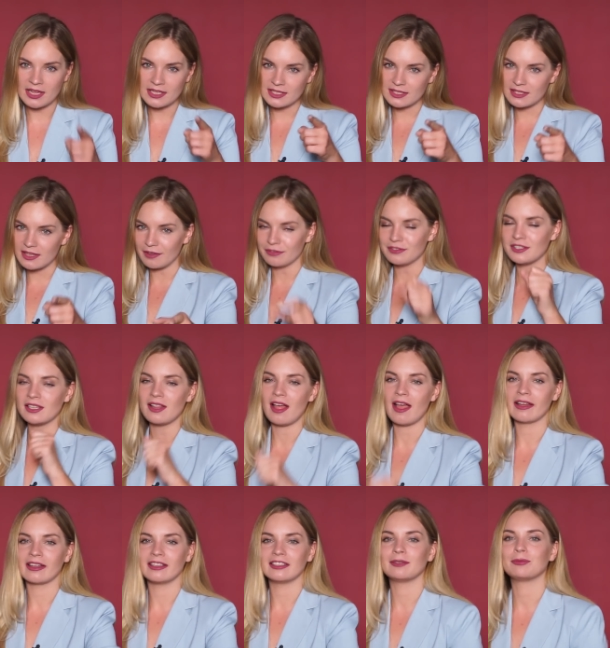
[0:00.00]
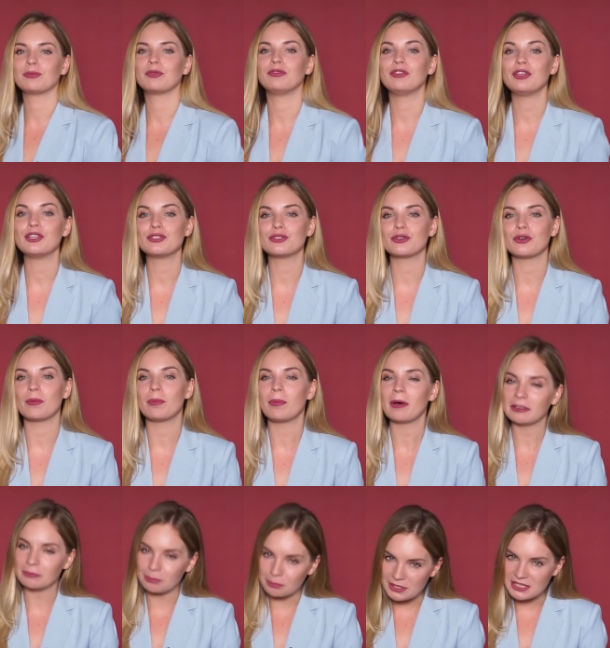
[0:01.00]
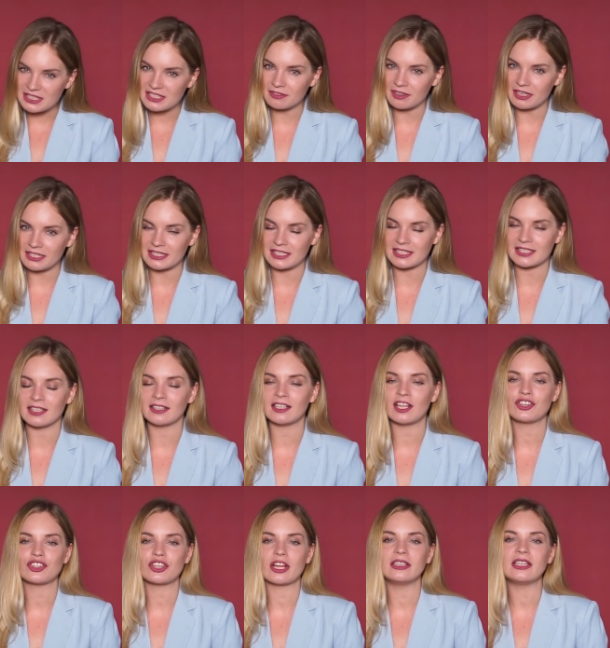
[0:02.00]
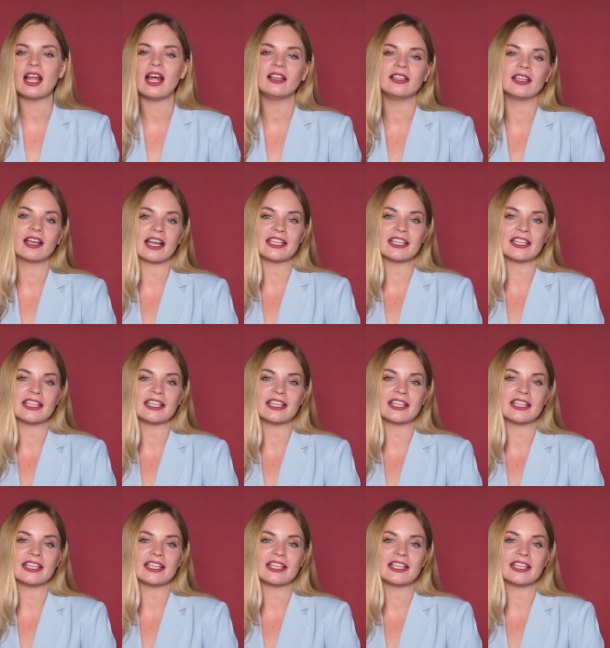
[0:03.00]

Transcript: Ставьте лайк этому видео, подписывайтесь на наш канал и,